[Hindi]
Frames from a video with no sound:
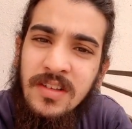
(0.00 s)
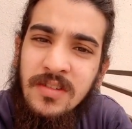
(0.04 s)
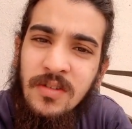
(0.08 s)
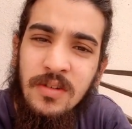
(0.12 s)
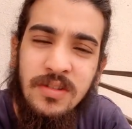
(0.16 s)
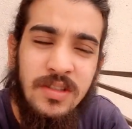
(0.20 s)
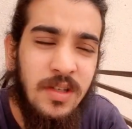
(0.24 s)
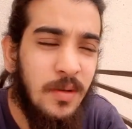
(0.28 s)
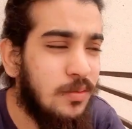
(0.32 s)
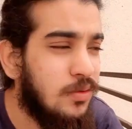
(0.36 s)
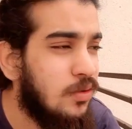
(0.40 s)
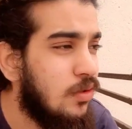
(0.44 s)
तो
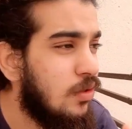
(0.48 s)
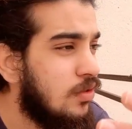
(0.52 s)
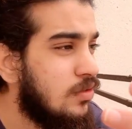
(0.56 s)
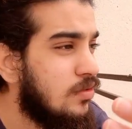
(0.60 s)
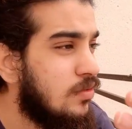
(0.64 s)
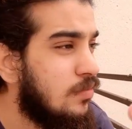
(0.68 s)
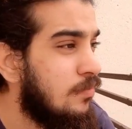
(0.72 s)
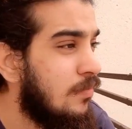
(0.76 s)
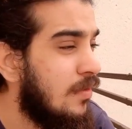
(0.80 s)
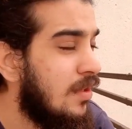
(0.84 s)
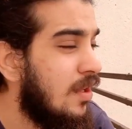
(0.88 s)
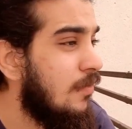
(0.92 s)
वो सब तो
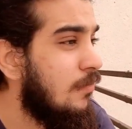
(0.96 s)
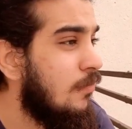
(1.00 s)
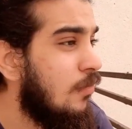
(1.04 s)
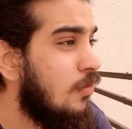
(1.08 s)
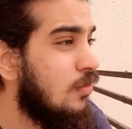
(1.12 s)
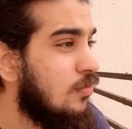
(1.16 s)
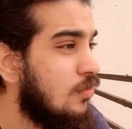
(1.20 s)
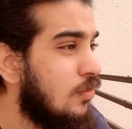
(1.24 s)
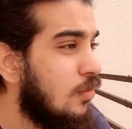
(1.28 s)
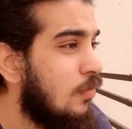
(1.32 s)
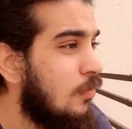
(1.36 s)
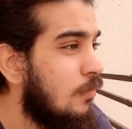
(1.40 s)
मतलब
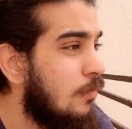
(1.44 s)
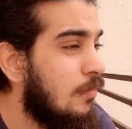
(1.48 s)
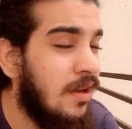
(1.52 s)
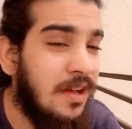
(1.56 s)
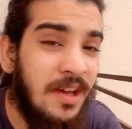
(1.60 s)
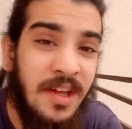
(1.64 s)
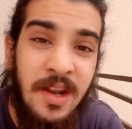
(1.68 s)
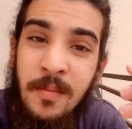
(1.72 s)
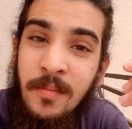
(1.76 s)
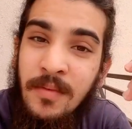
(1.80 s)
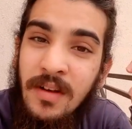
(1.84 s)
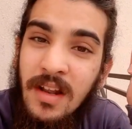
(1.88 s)
वो तो
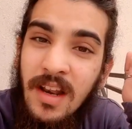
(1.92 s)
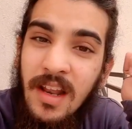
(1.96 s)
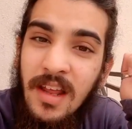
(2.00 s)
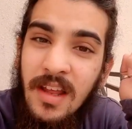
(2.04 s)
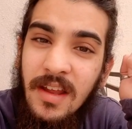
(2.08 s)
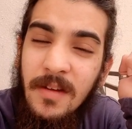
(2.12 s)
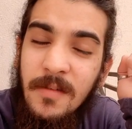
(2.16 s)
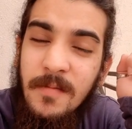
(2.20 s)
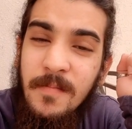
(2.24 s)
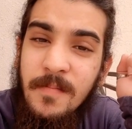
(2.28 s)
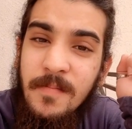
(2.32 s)
मतलब क्रिमिनल है